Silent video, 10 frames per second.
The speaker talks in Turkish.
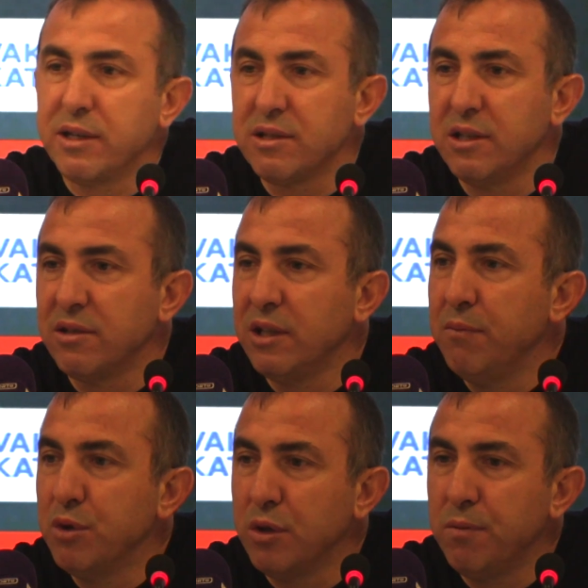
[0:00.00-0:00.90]
arkasına
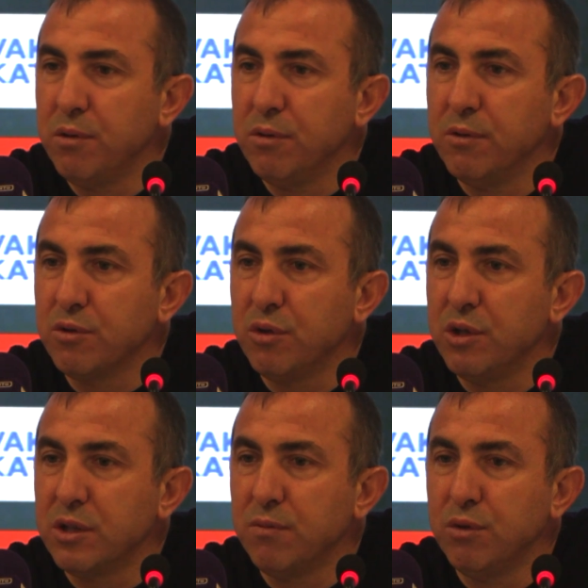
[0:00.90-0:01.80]
atılan bir top.
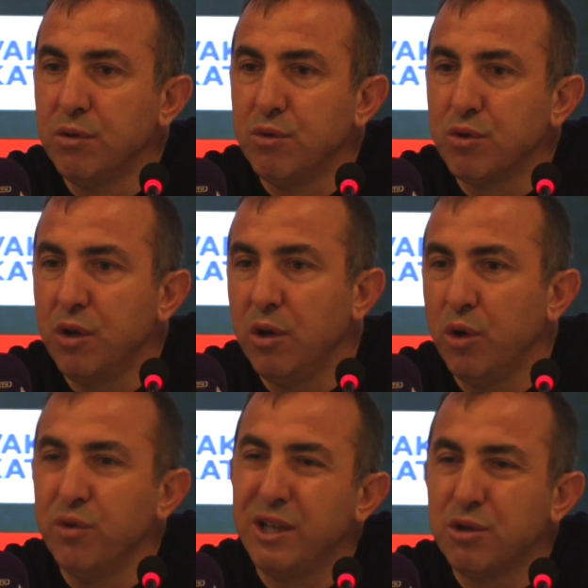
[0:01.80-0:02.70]
Sonrası bulduğumuz gol.
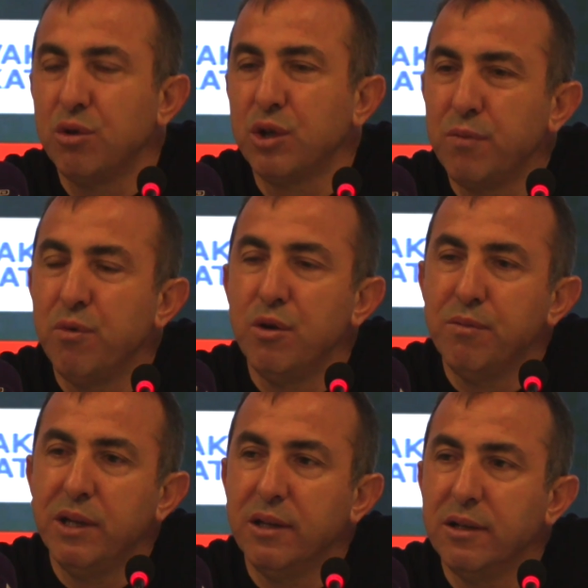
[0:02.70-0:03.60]
Ondan sonraki
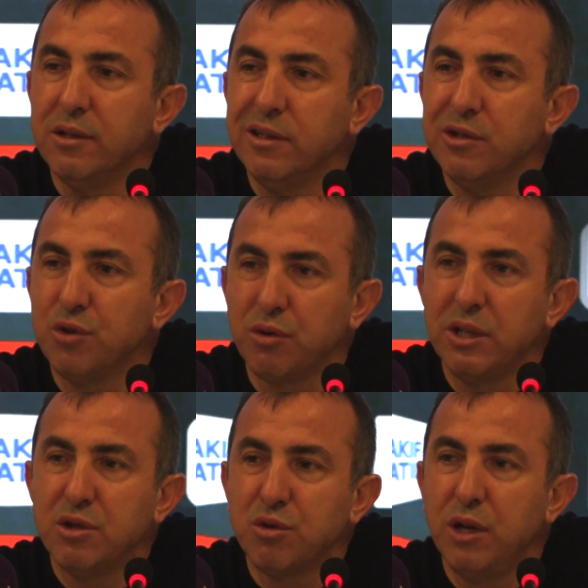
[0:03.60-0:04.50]
bölümden çok net